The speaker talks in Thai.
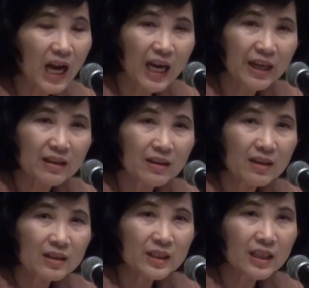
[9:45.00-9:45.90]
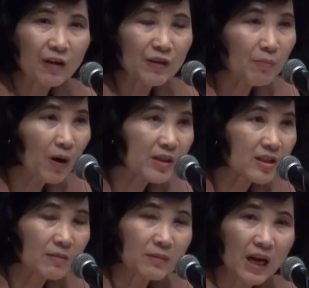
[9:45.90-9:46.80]
ง่ายๆที่เรา import
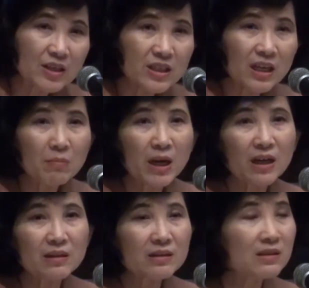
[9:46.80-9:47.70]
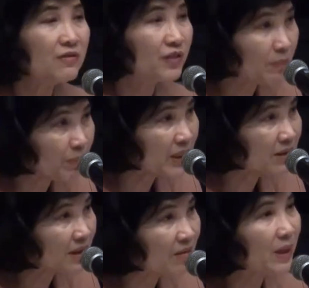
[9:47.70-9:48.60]
จากอาเซียนมากก็คือฟิลิปปิ
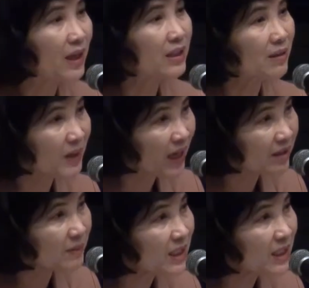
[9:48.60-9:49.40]
นส์เข้ามาทำงานใน